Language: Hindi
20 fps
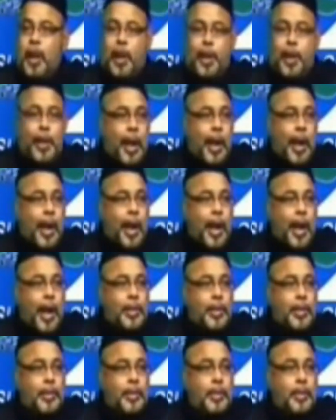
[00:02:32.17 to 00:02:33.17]
हाय
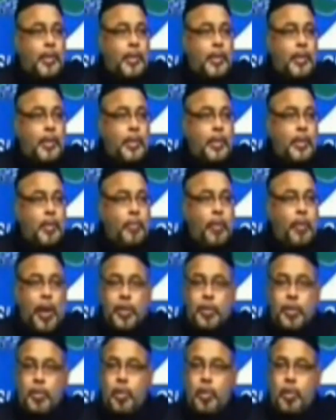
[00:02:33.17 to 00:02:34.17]
हाथ
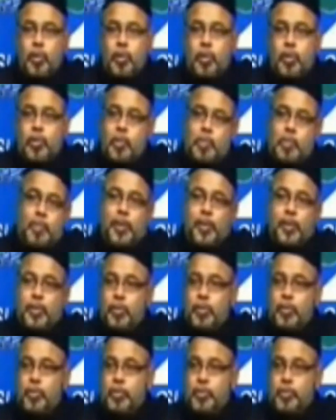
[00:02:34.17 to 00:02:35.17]
फन जरूर सुमन
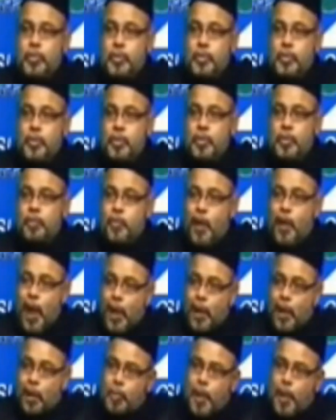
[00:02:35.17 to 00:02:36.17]
जरूर
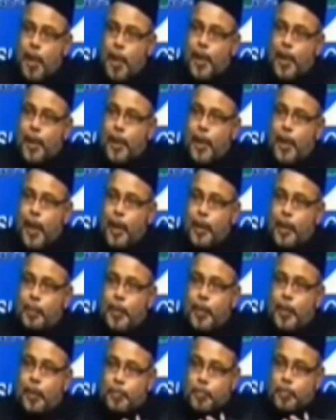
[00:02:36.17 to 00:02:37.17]
वाह हो तुम्हारे हाल
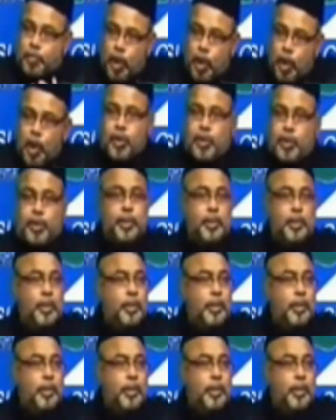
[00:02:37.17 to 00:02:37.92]
पर अफसोस